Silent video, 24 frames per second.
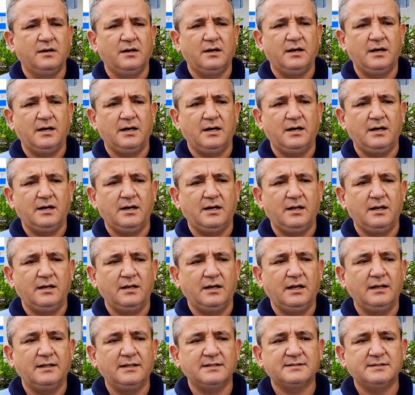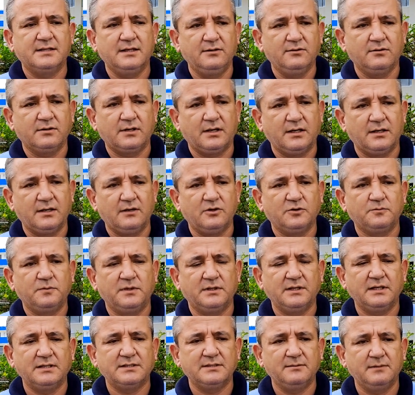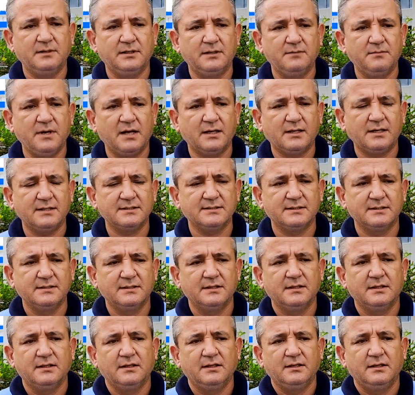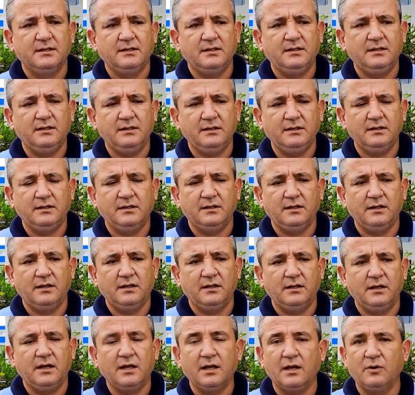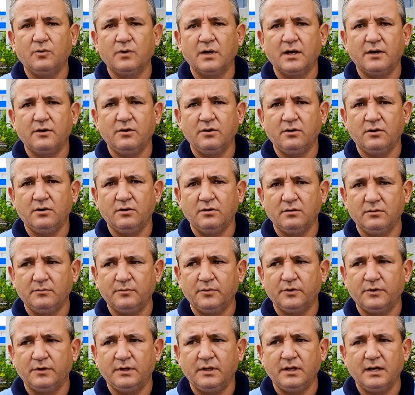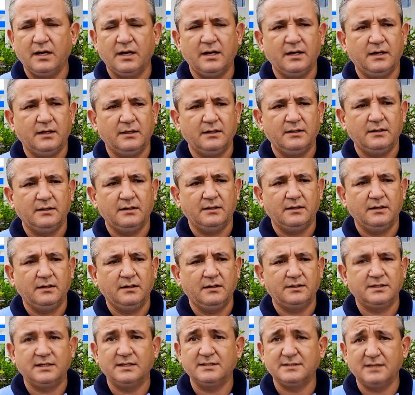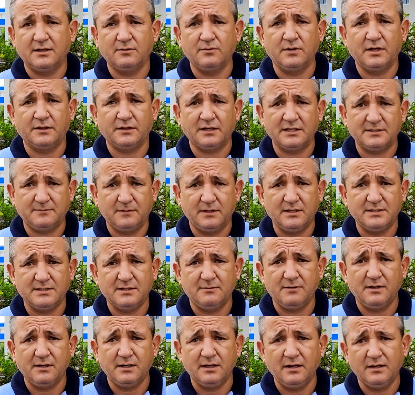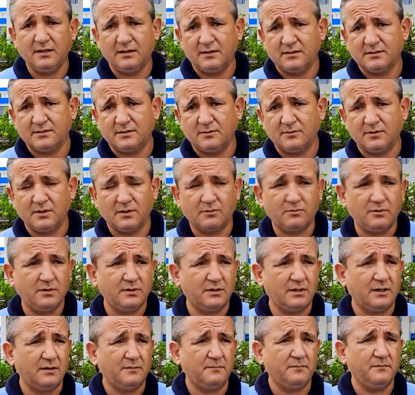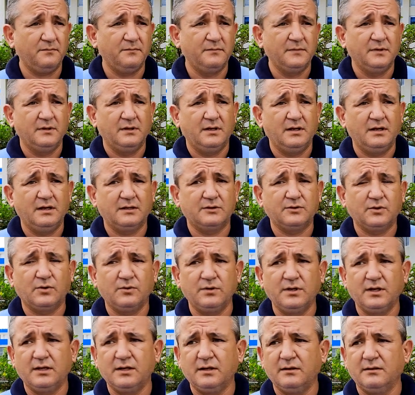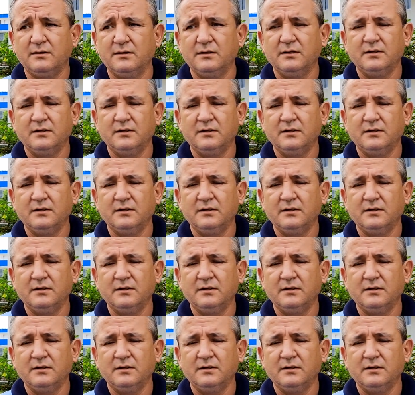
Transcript: al destino, que era el Hospital Civil de Macas, y eh, en el lugar yo podía eh, realizar una transferencia bancaria desde una cuenta electrónica.